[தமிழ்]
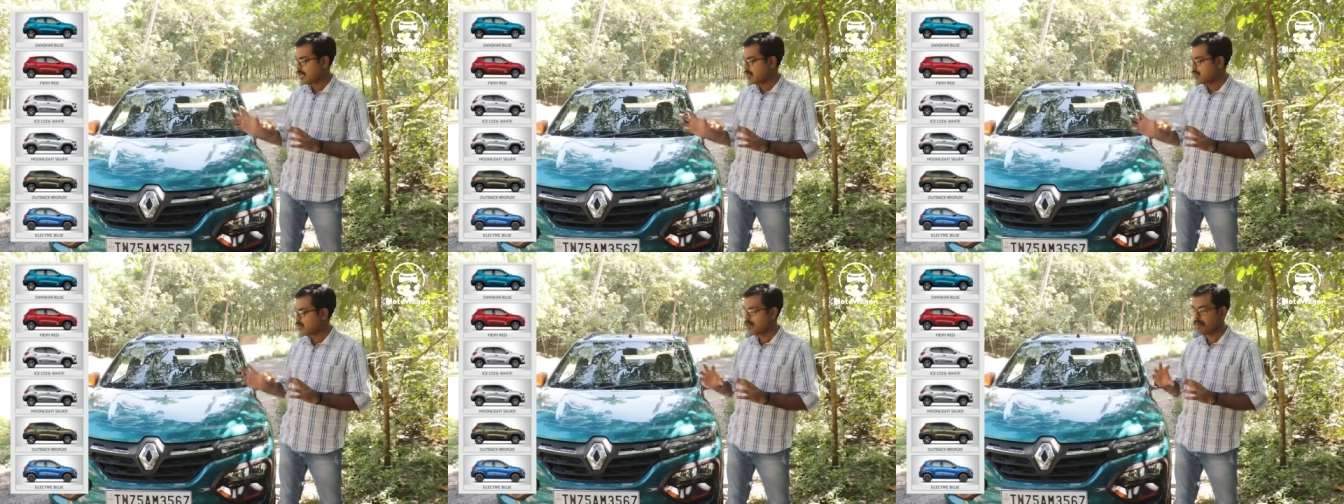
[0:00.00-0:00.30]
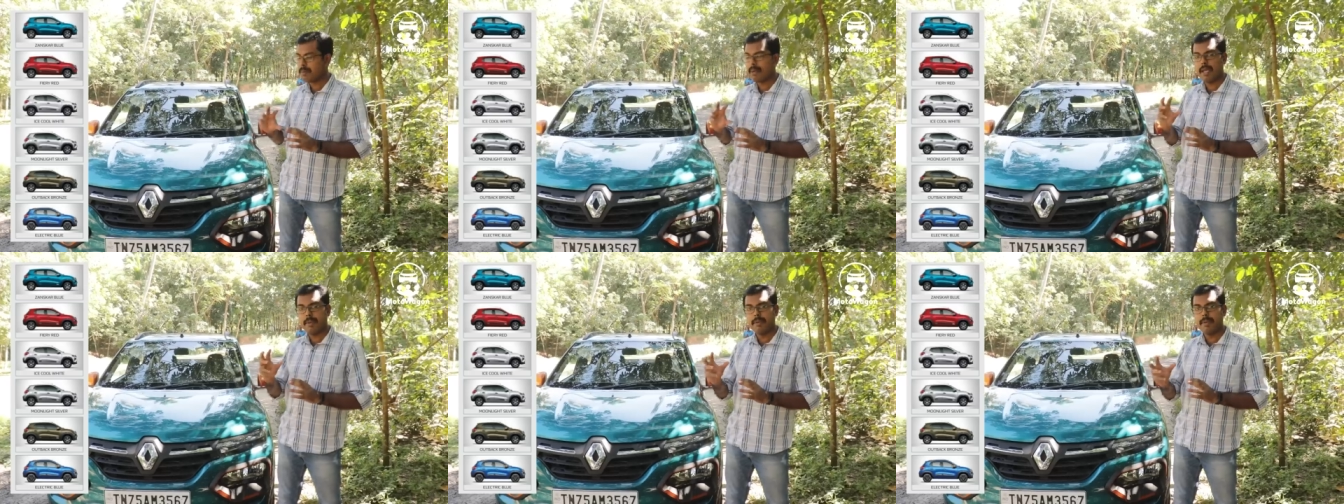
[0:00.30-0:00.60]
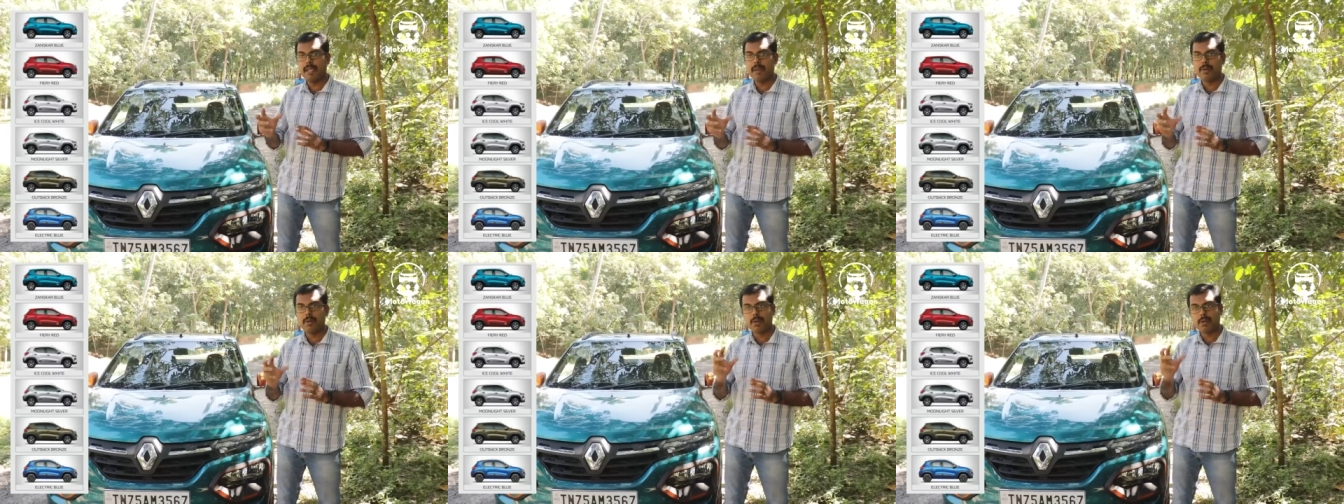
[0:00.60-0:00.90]
காட்டும் ஒரு
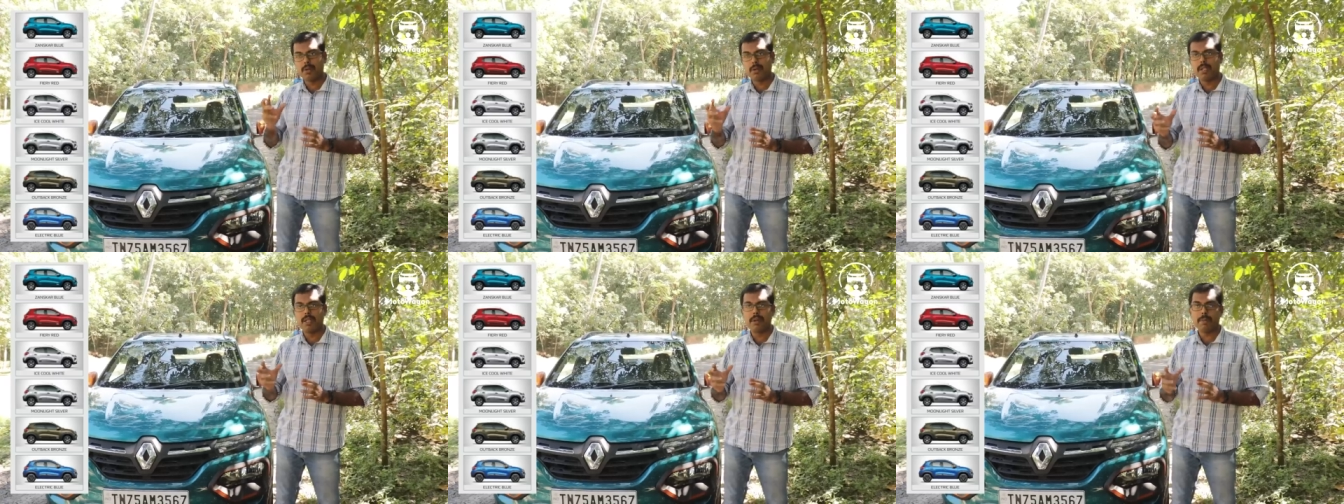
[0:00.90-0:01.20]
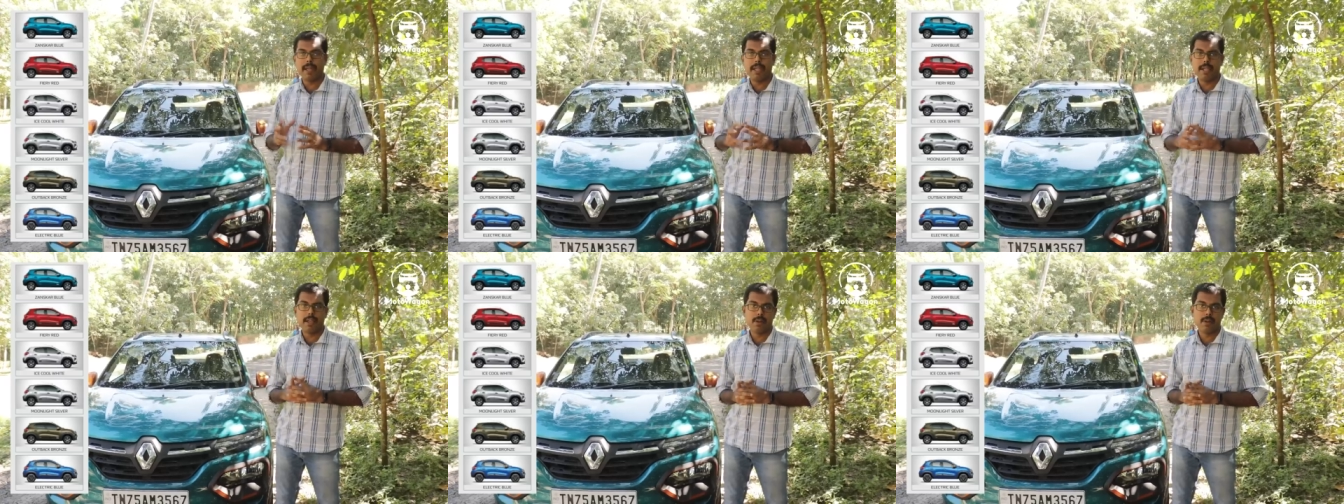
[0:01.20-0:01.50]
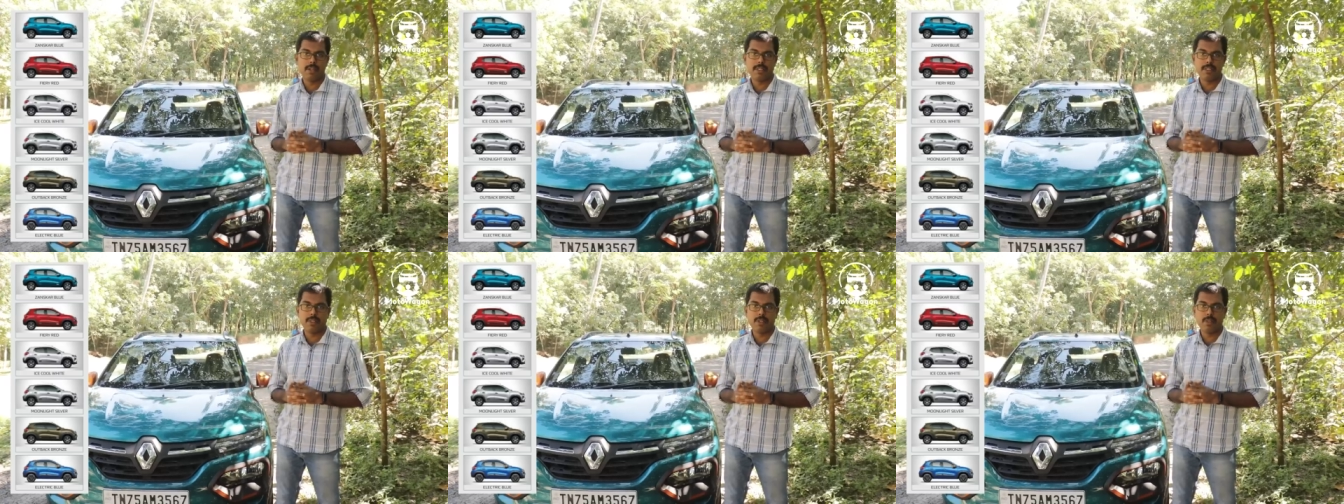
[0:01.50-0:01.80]
பேபி ஒரு குட்டி மைக்ரோ
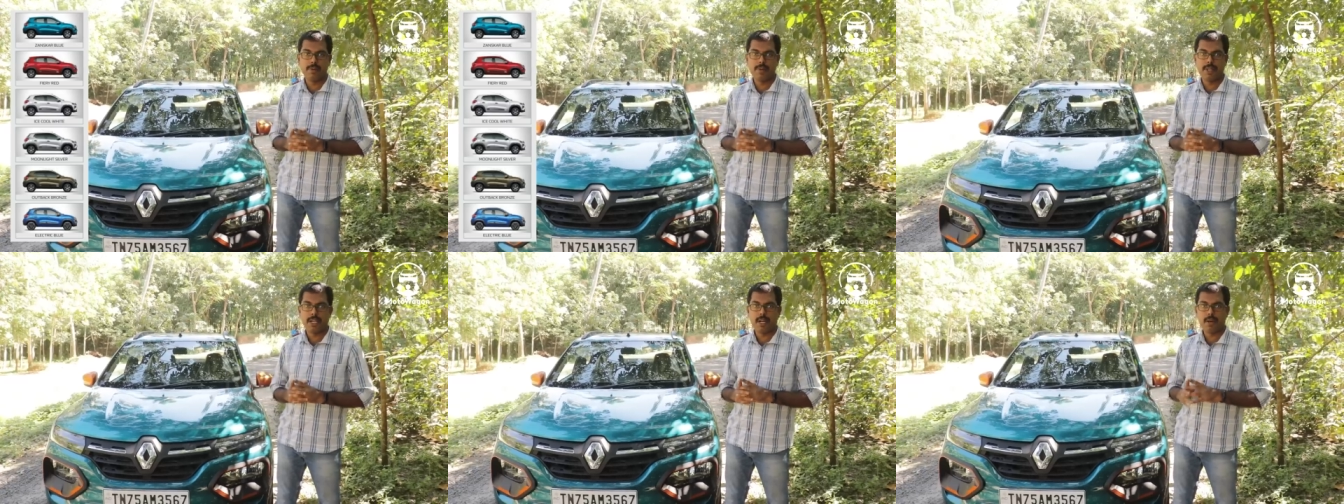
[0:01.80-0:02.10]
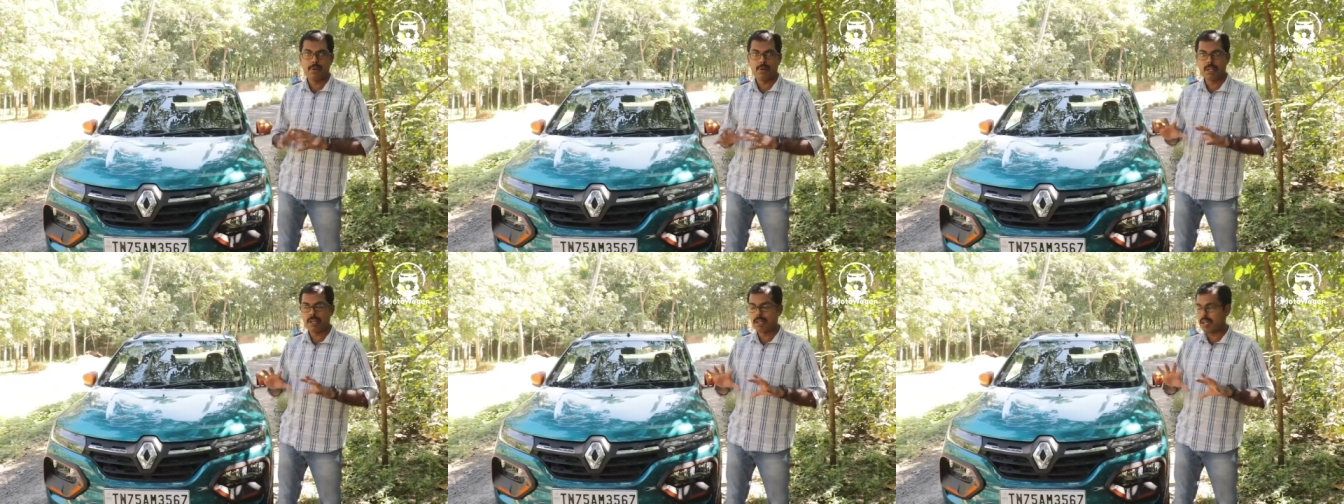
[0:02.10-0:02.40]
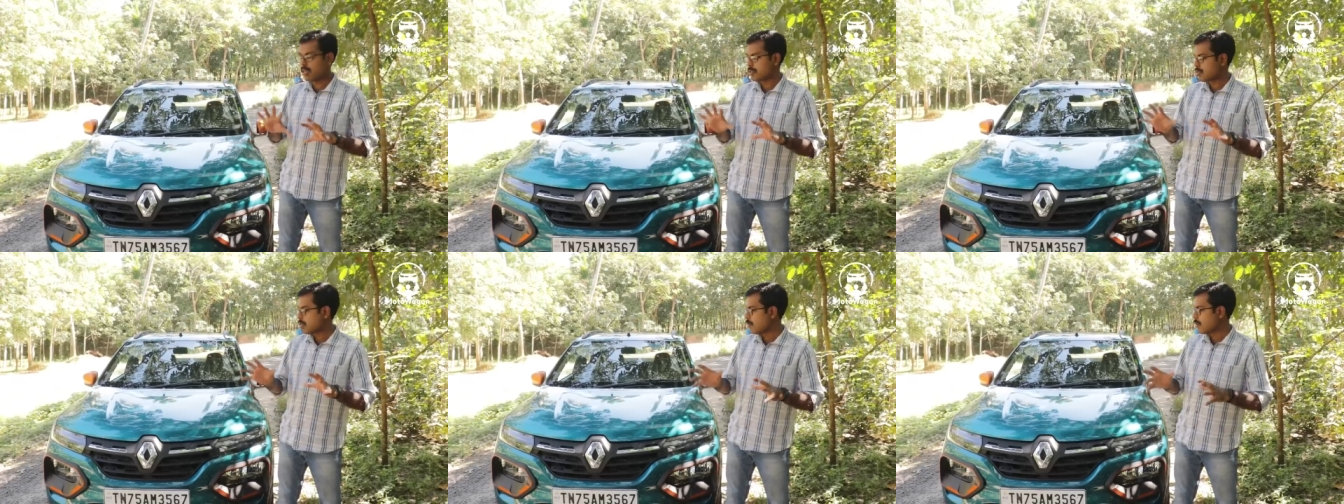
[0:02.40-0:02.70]
எஸ்யூவியா ஒரு
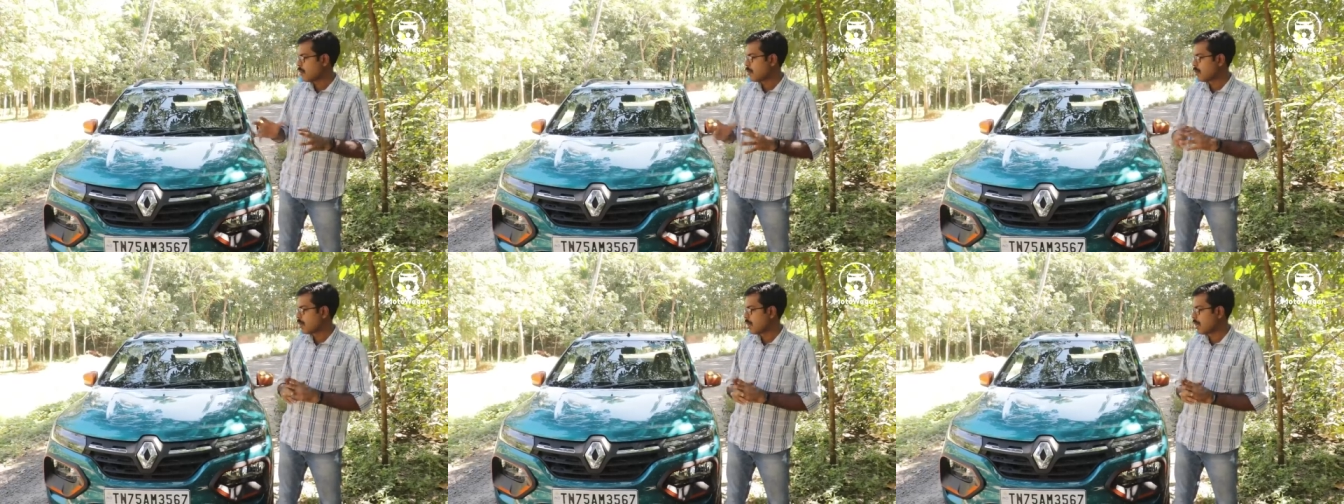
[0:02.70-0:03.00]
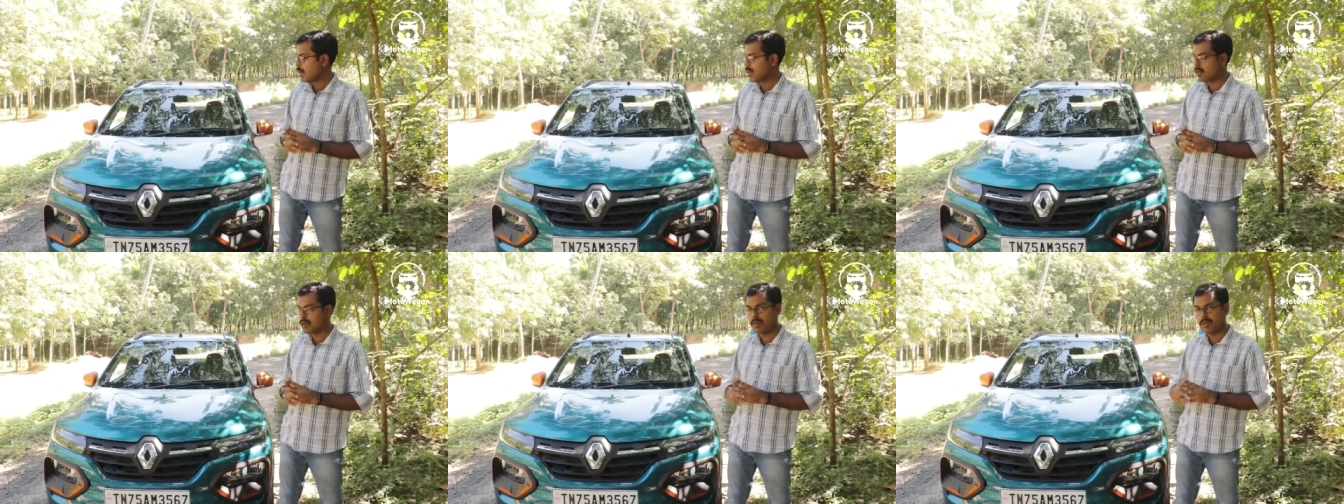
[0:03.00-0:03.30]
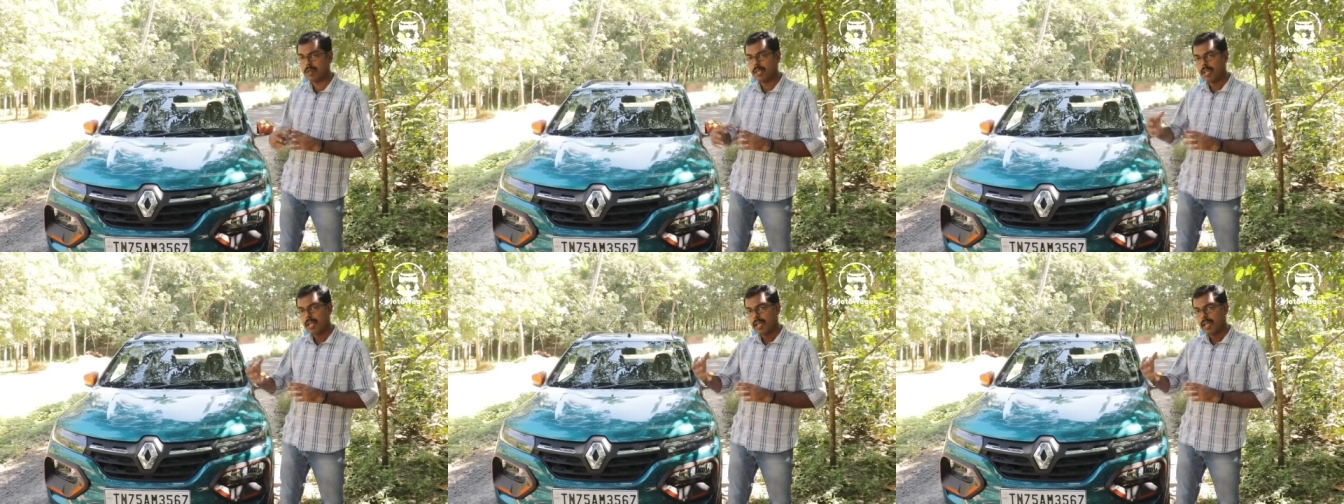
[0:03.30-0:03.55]
கிராஸ் ஓவர் லுக்கை காட்டும்